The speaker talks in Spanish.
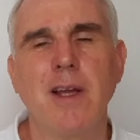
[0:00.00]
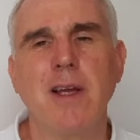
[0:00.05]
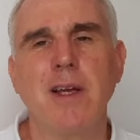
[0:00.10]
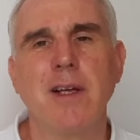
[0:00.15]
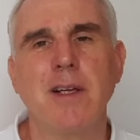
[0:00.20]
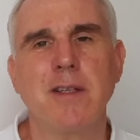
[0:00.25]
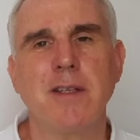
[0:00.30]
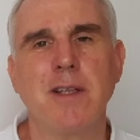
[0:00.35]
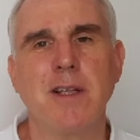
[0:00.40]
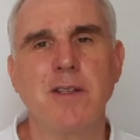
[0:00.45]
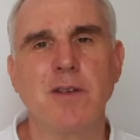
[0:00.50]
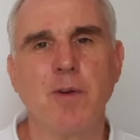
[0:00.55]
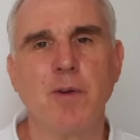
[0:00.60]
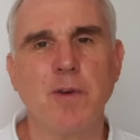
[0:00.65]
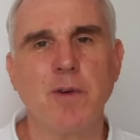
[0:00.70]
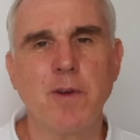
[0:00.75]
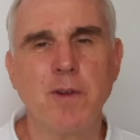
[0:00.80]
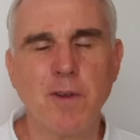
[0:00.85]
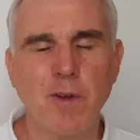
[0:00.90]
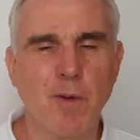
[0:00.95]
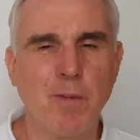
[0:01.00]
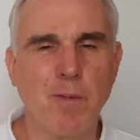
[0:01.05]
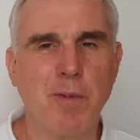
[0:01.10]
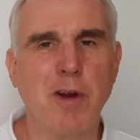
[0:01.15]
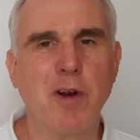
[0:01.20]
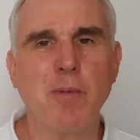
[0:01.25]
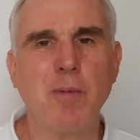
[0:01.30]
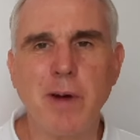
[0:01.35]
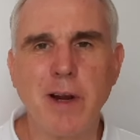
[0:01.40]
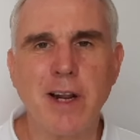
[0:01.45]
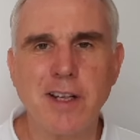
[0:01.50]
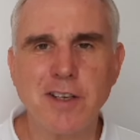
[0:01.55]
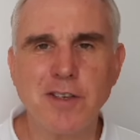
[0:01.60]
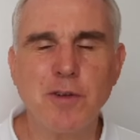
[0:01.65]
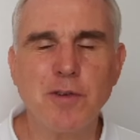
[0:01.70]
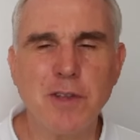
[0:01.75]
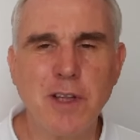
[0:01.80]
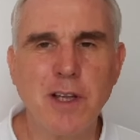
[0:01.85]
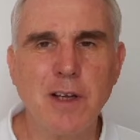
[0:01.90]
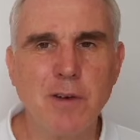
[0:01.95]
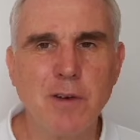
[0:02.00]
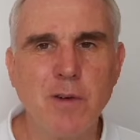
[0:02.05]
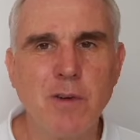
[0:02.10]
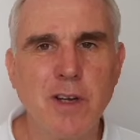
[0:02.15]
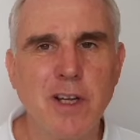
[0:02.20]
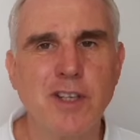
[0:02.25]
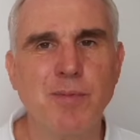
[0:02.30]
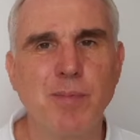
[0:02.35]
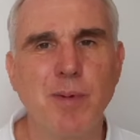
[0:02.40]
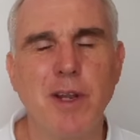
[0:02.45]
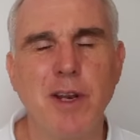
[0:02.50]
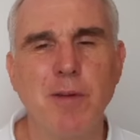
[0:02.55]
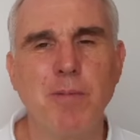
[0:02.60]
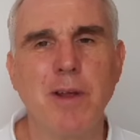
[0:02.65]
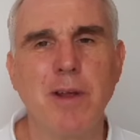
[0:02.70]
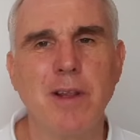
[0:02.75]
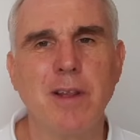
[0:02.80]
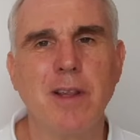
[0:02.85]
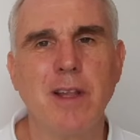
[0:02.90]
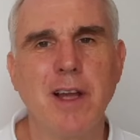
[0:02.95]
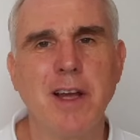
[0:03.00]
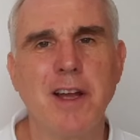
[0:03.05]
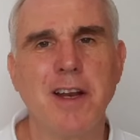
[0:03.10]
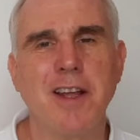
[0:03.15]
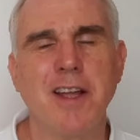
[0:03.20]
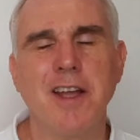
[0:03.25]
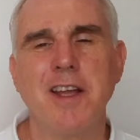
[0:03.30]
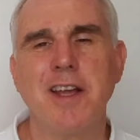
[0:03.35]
desconozco, pero para eso tengo que experimentar.